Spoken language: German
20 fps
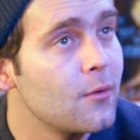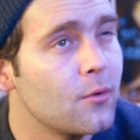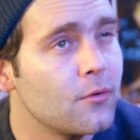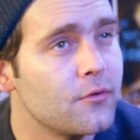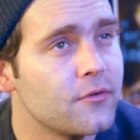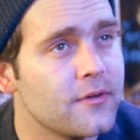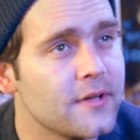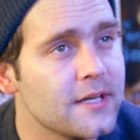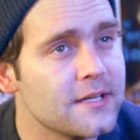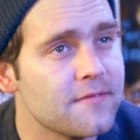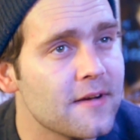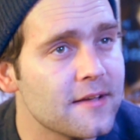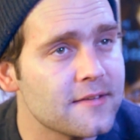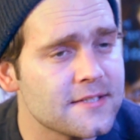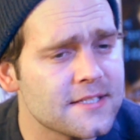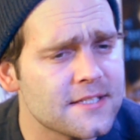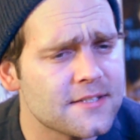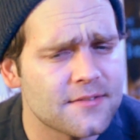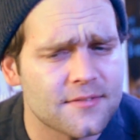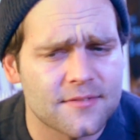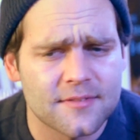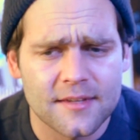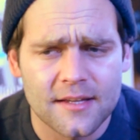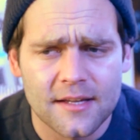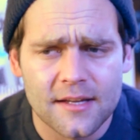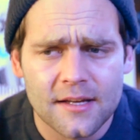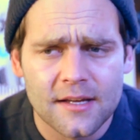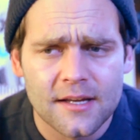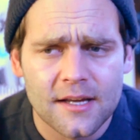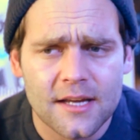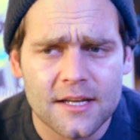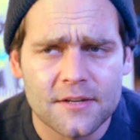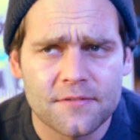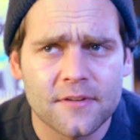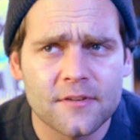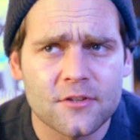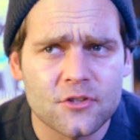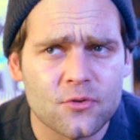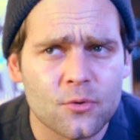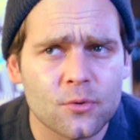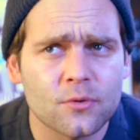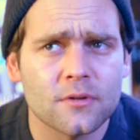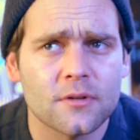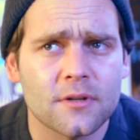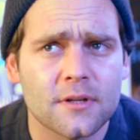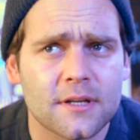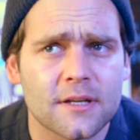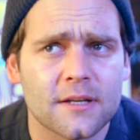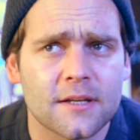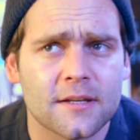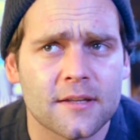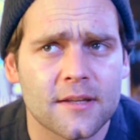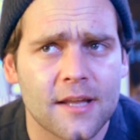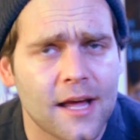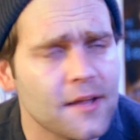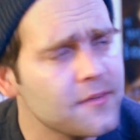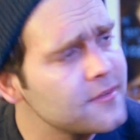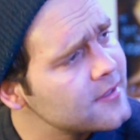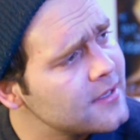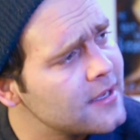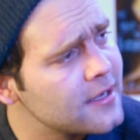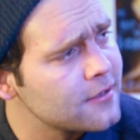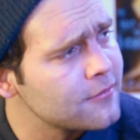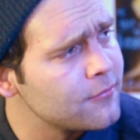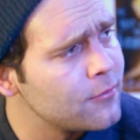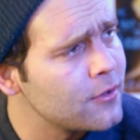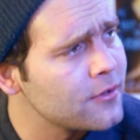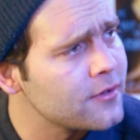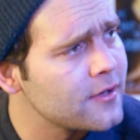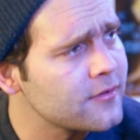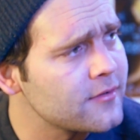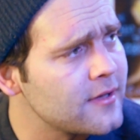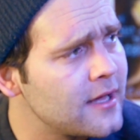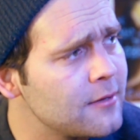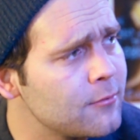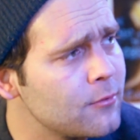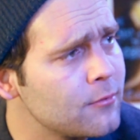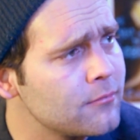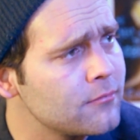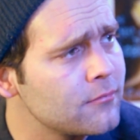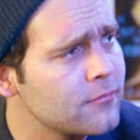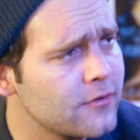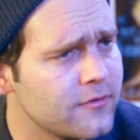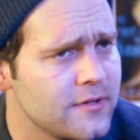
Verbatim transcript: Und ich weiß nicht, ich finde es schon knarziger geworden, das Album.